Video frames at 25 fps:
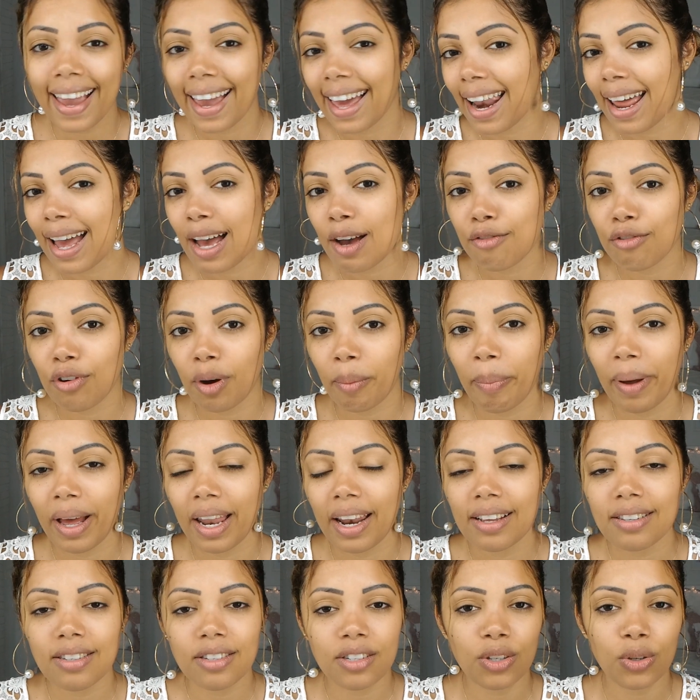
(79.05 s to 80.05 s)
Cravo
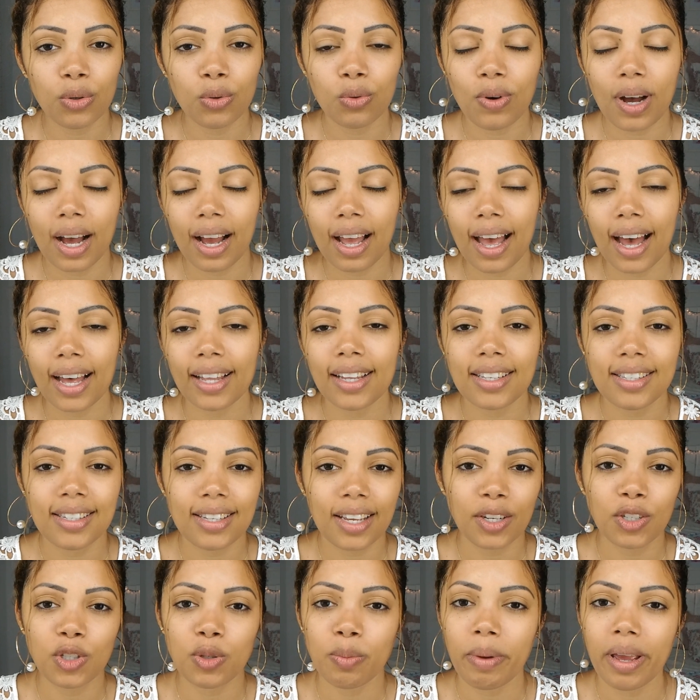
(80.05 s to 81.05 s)
aparece um a cada
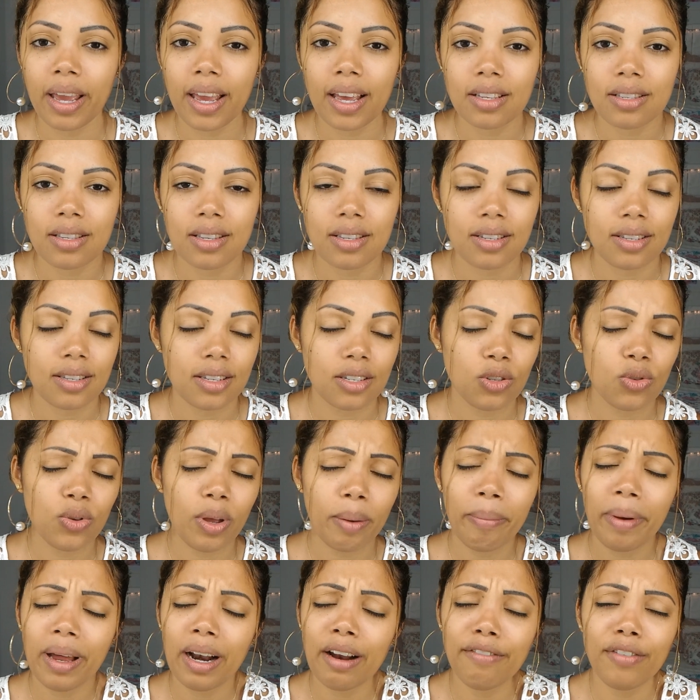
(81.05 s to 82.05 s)
seis meses,
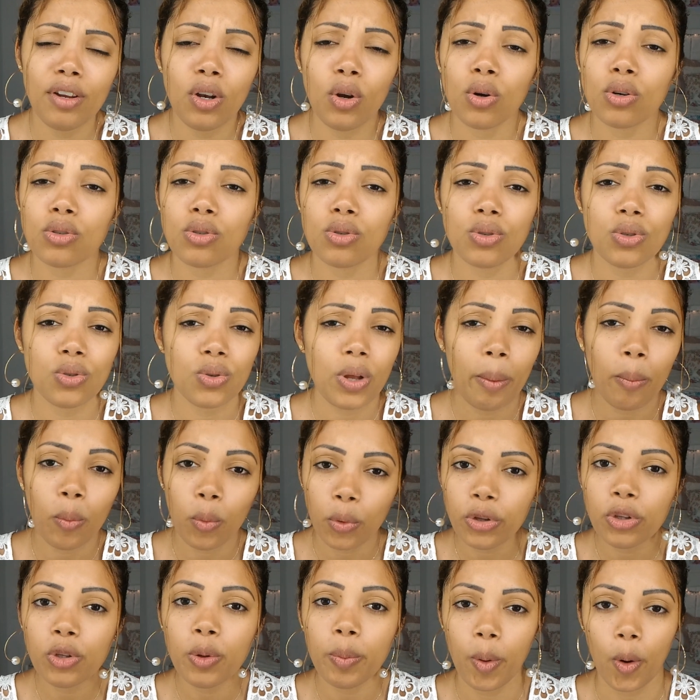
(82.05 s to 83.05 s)
isso é maravilhoso, isso é
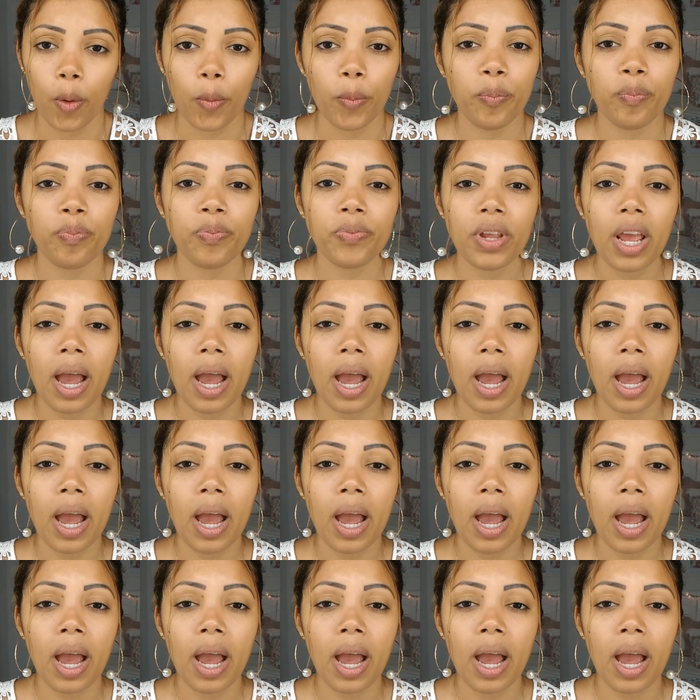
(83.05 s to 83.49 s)
muito bom.